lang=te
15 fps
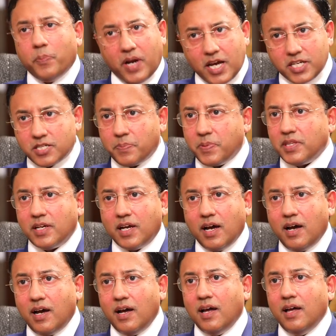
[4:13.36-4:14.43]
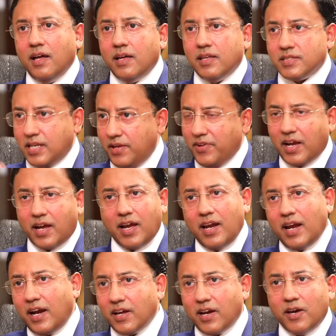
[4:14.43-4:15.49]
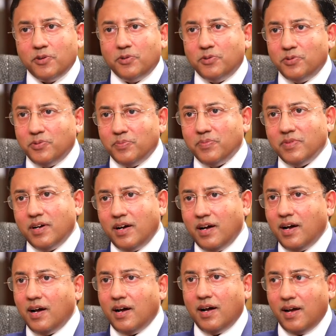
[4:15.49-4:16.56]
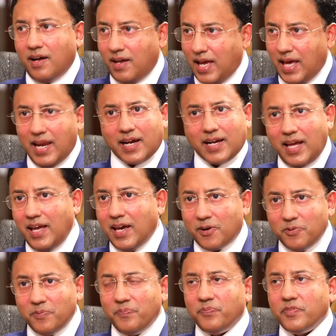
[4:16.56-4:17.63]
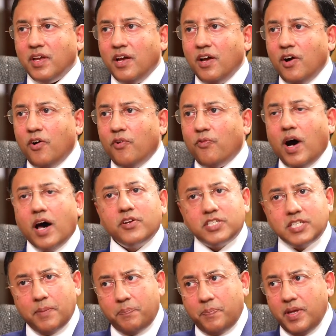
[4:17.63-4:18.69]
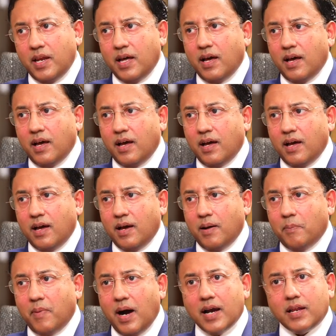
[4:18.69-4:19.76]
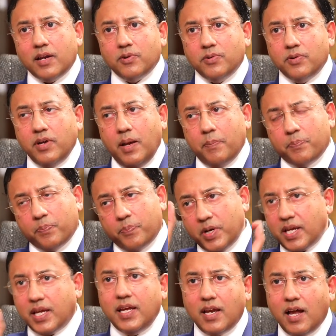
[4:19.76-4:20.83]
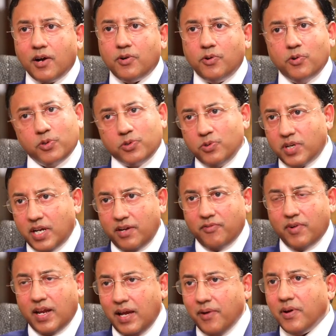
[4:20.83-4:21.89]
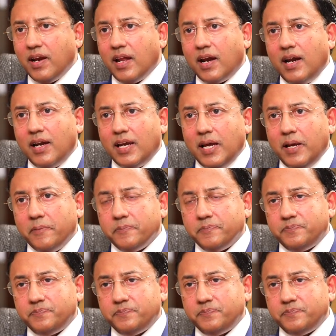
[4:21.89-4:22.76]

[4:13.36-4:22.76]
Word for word: ఉపరాష్ట్రపతిగా శ్రీ వెంకయ్యనాయుడు గారు ఎలెక్ట్ అయ్యారు వారు చెప్పిన మాటలు ఎప్పటికీ నాకు గుర్తుంటాయి వారు ఏమన్నారంటే